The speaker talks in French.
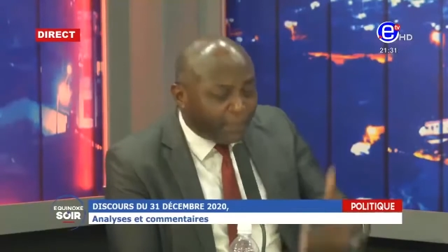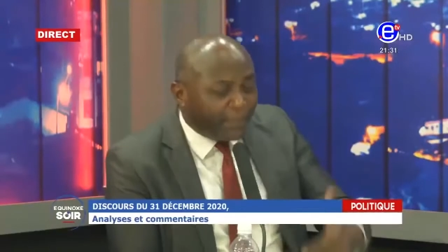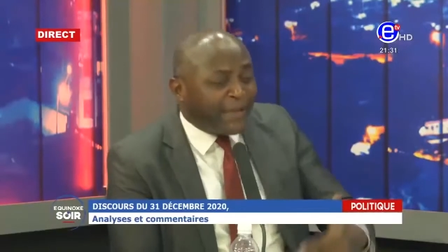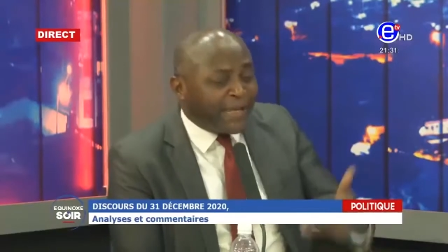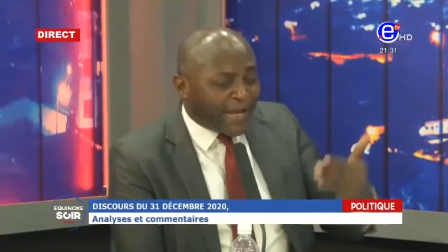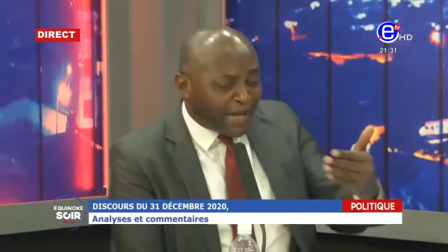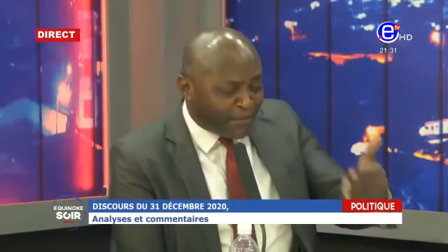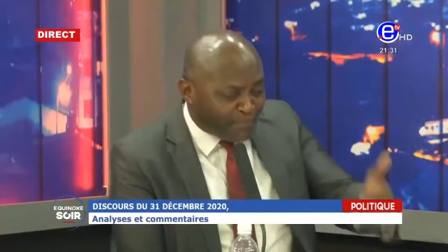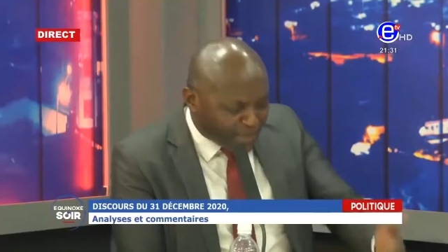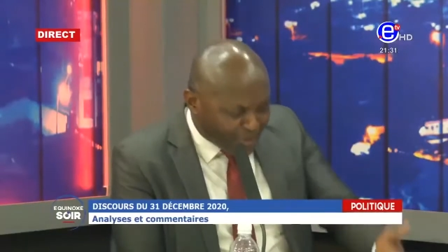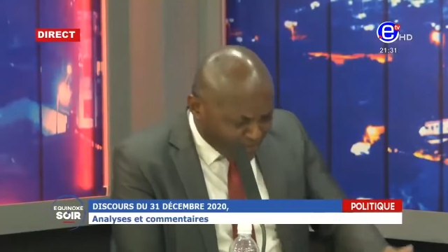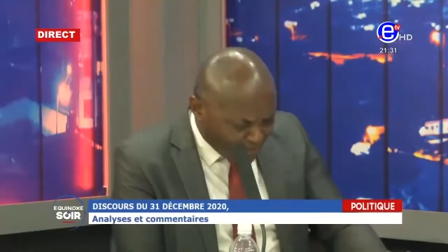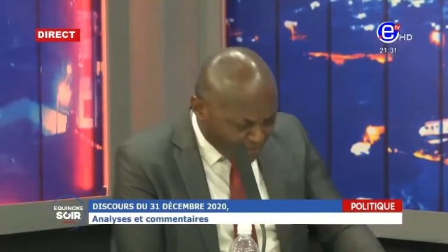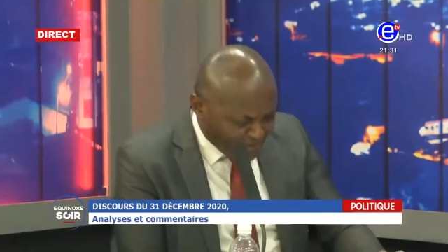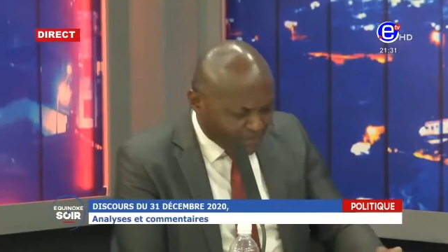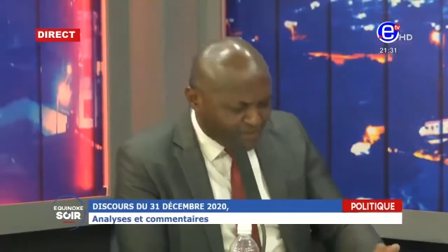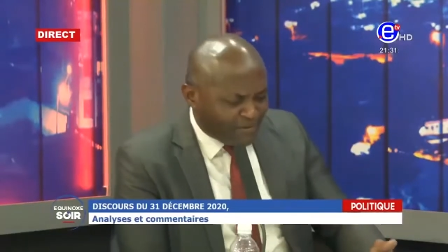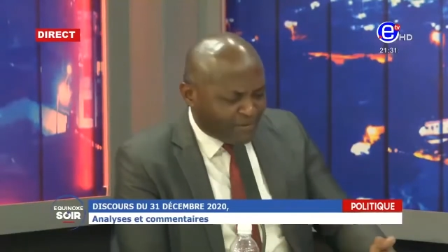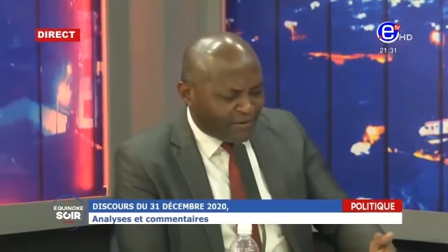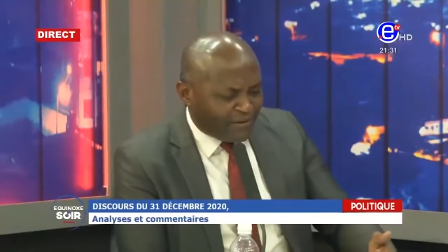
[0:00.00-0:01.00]
pays amis,
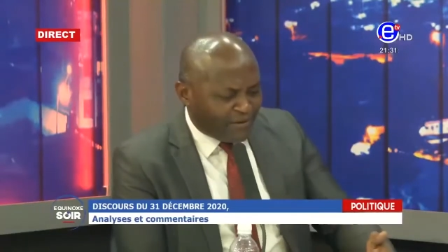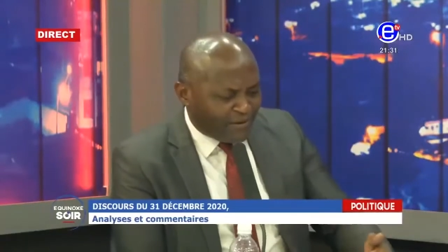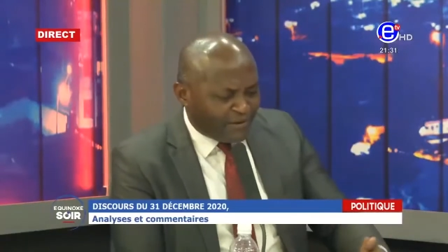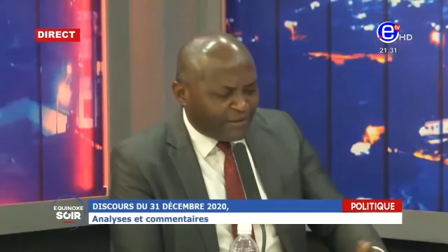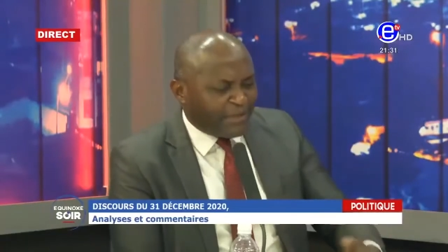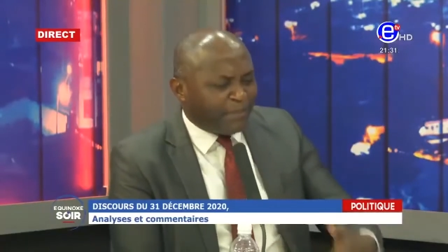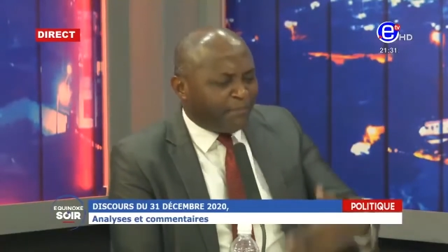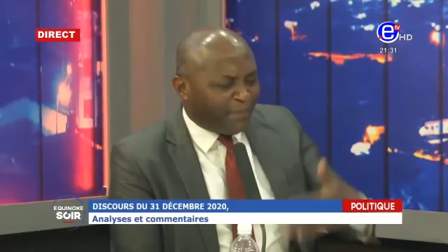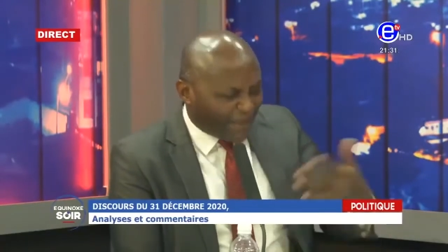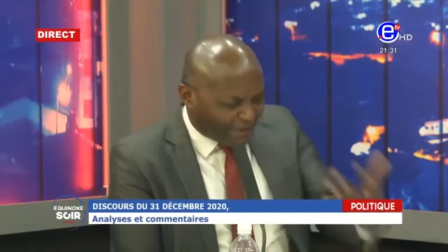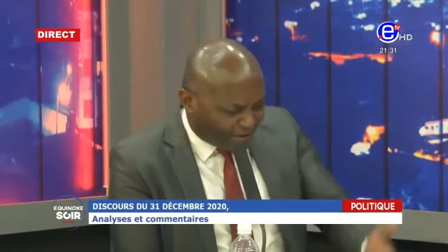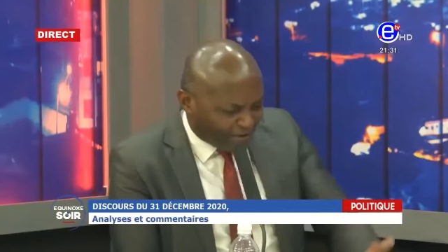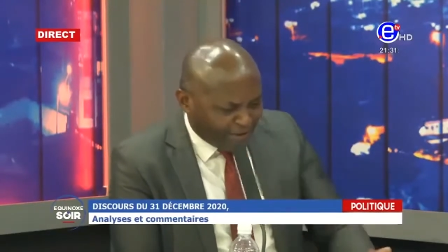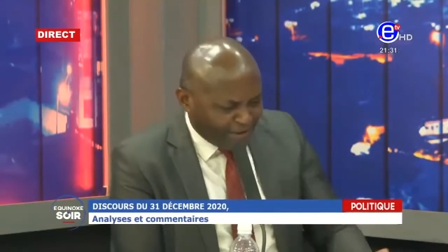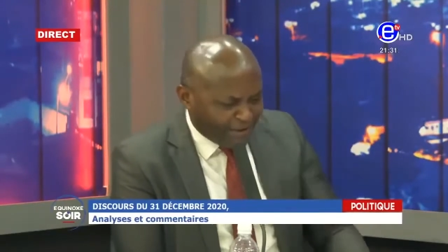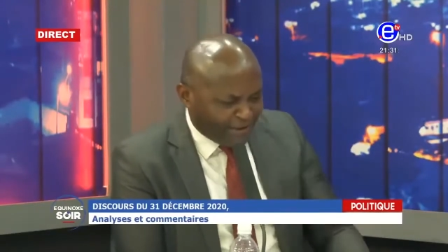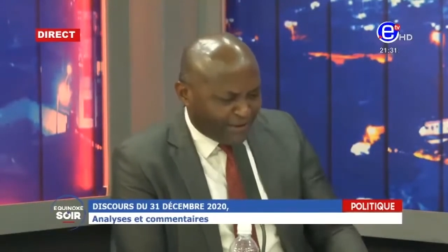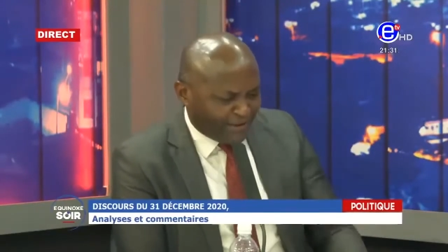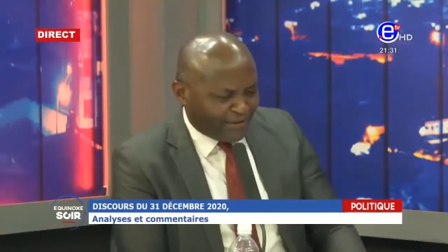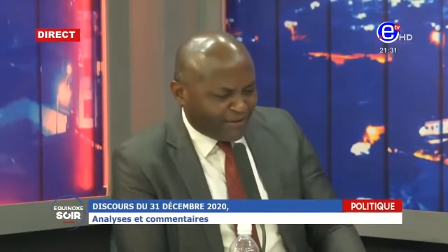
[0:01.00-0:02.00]
des
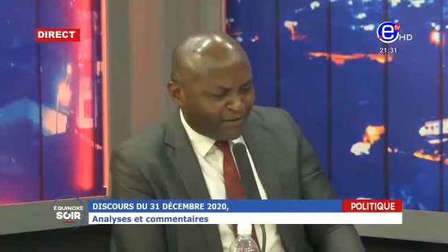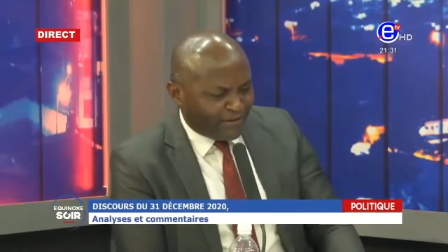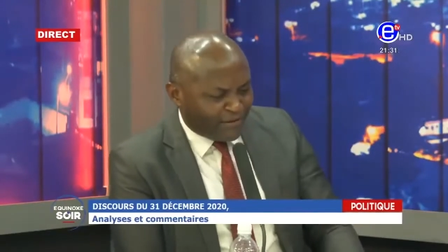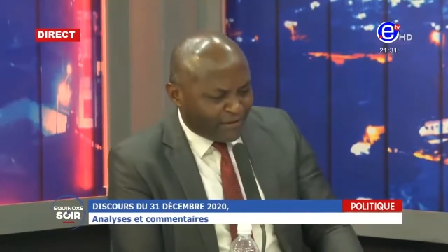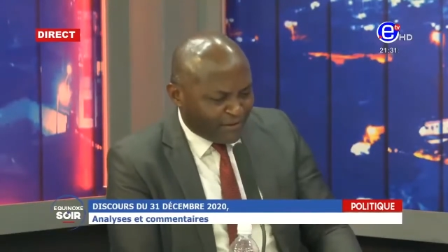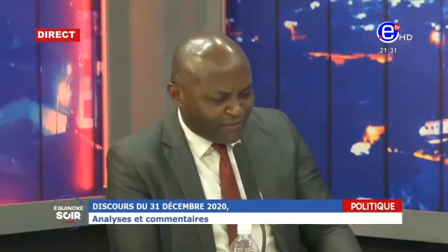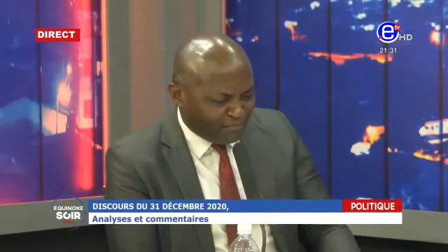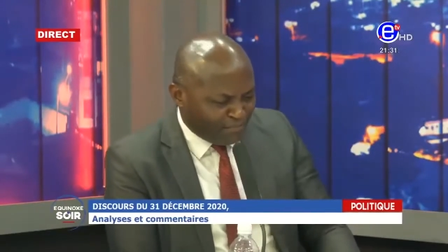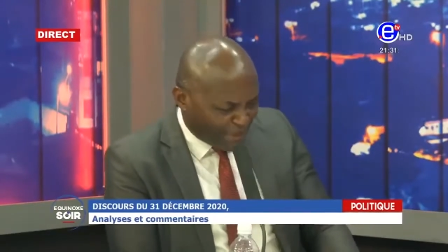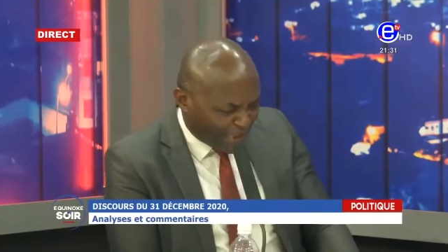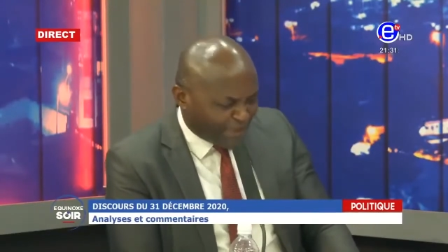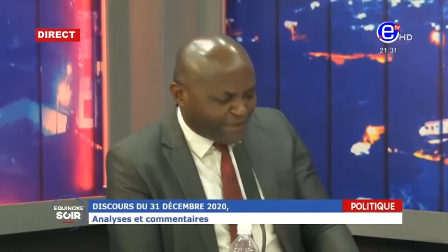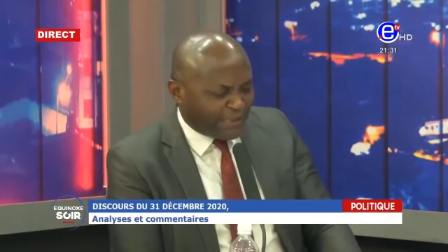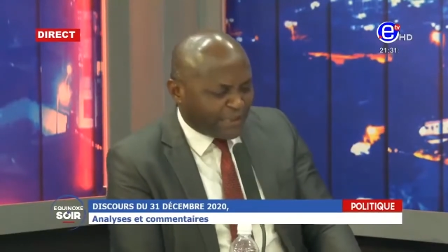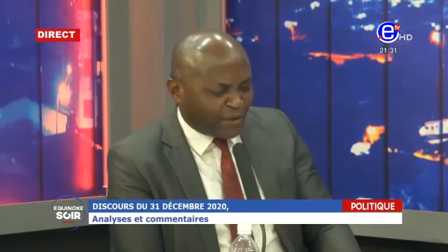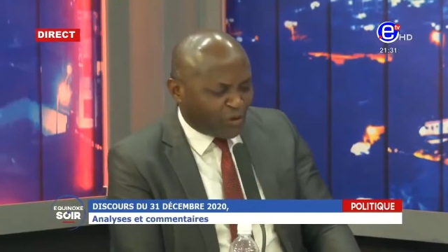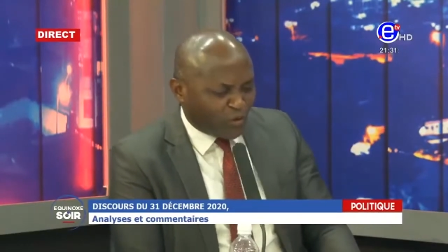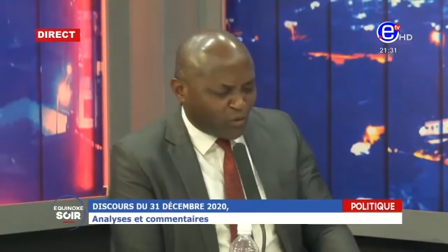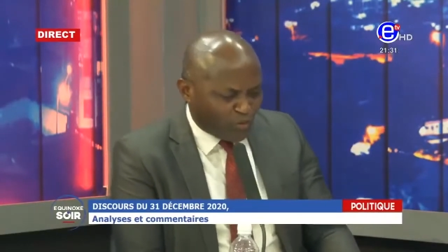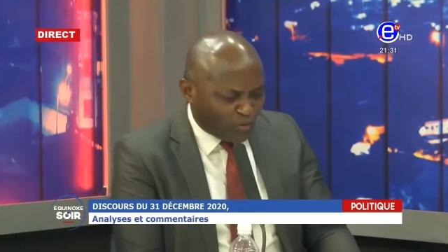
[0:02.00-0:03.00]
partenaires
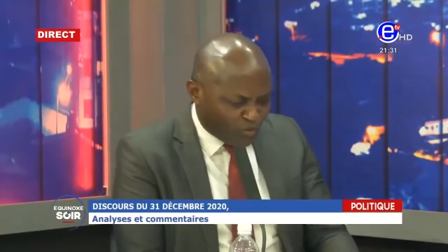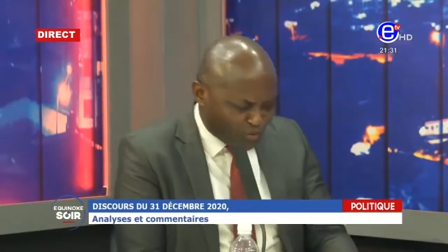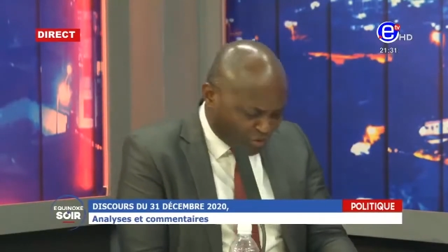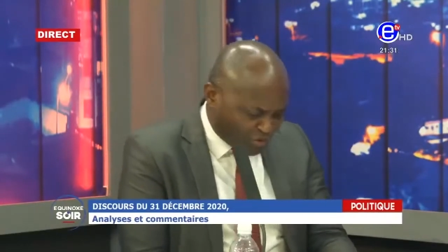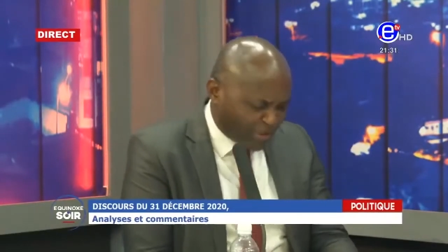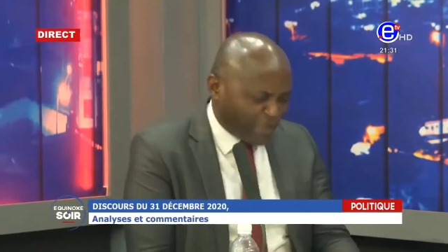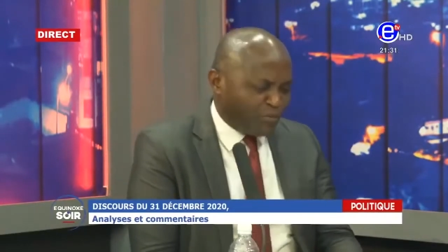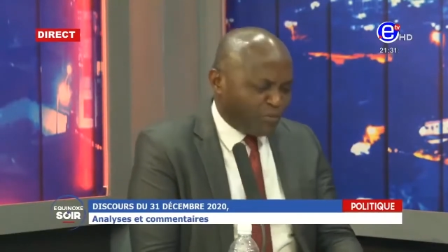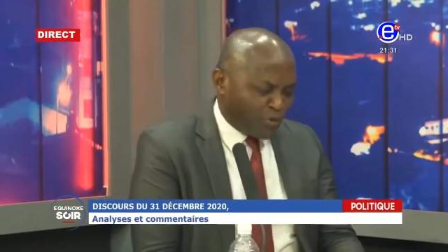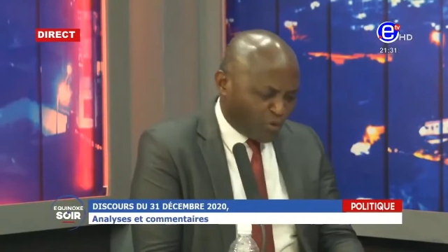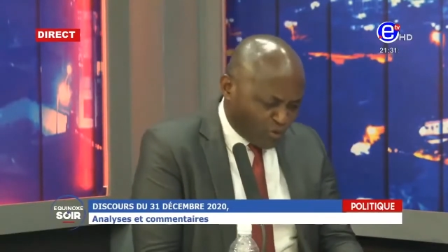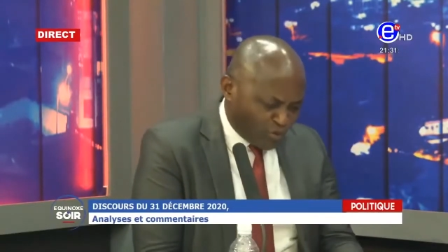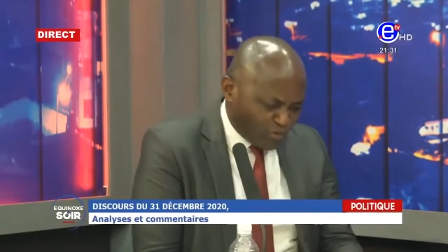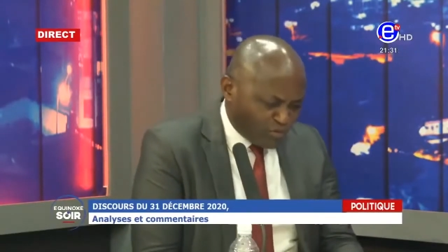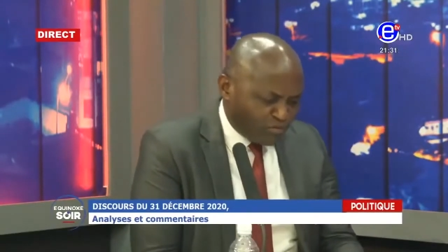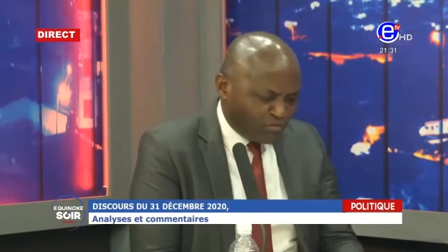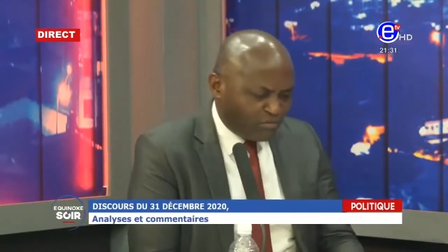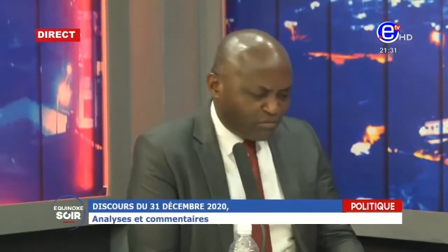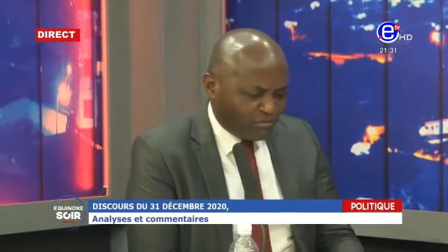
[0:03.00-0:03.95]
bilatéraux du Cameroun,